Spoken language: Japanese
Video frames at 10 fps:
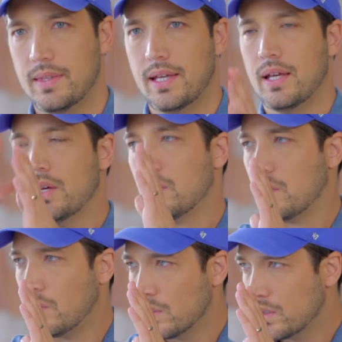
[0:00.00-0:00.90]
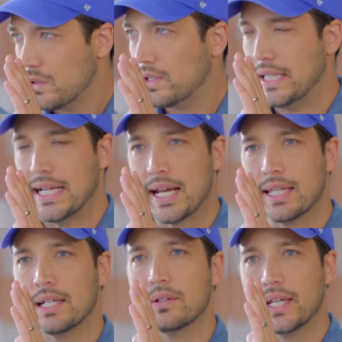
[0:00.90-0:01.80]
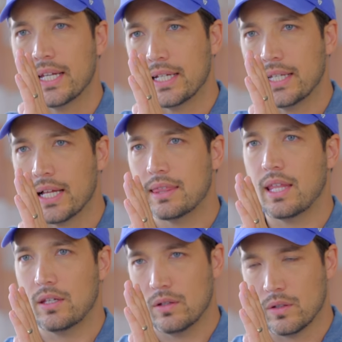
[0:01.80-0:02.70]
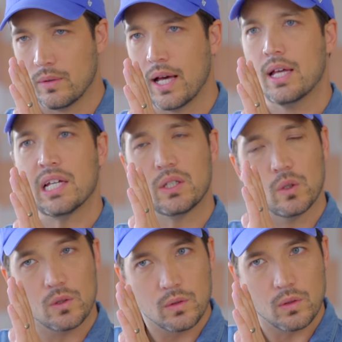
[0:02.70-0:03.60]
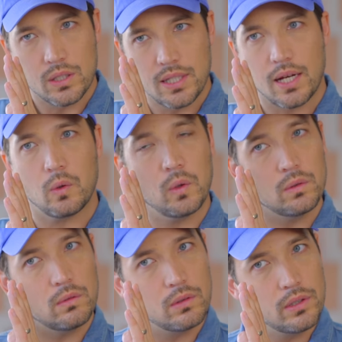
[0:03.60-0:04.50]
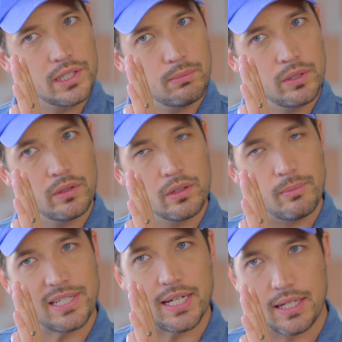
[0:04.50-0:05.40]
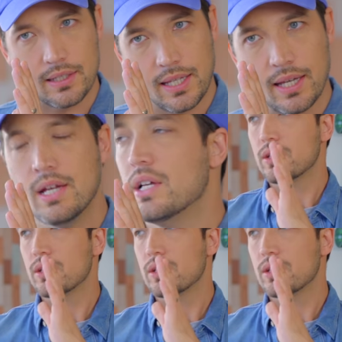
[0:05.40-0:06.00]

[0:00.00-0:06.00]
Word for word: でこういうふうにならないといけないんだっていうのは、ひょっとしたら本当の自分の夢じゃなくて、